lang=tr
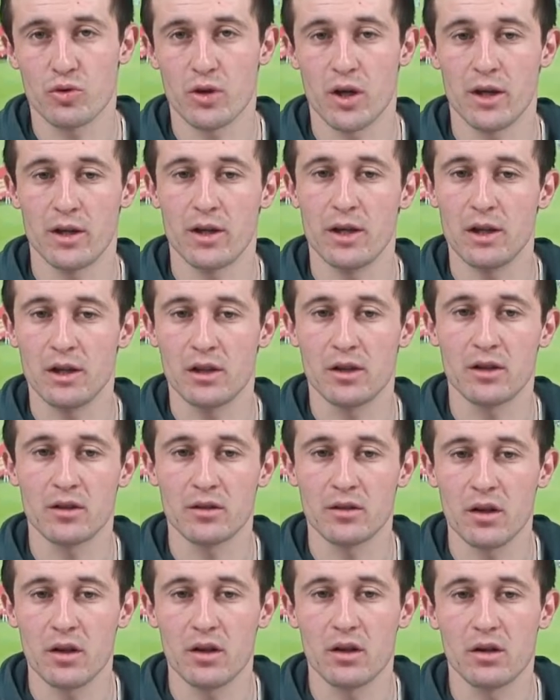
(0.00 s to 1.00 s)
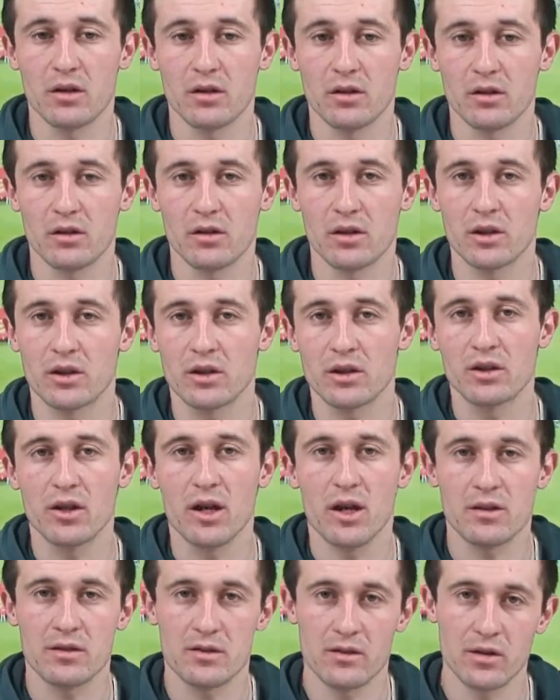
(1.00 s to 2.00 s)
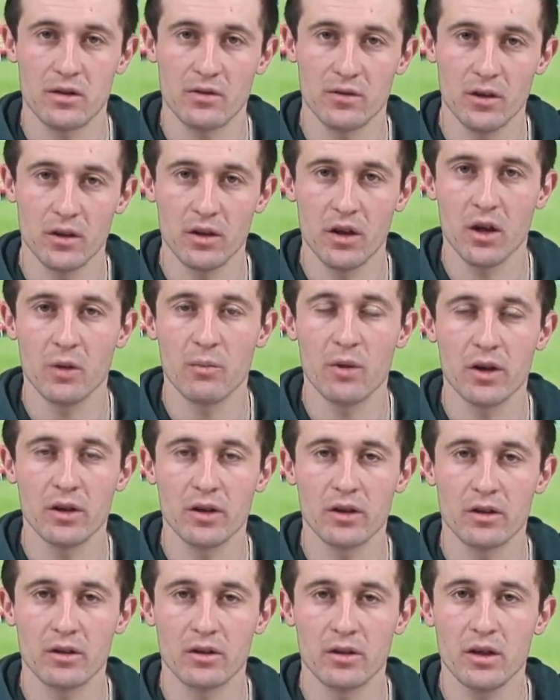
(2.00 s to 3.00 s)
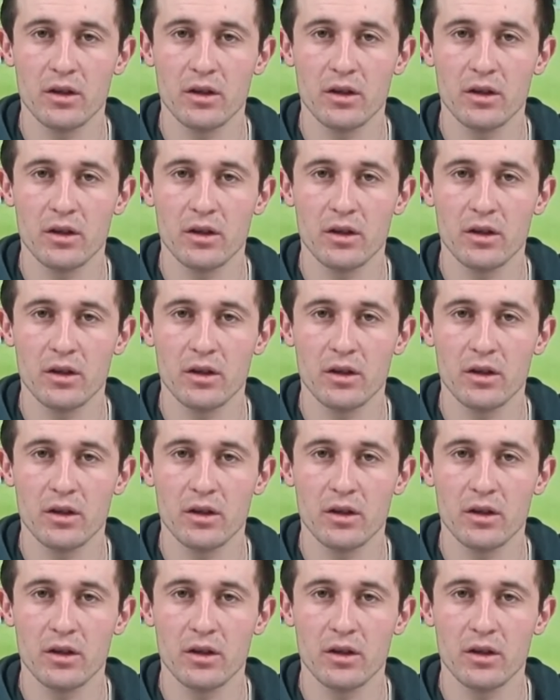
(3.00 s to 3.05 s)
Yani ilk yarıda Kicker dergisi tarafından Almanya'nın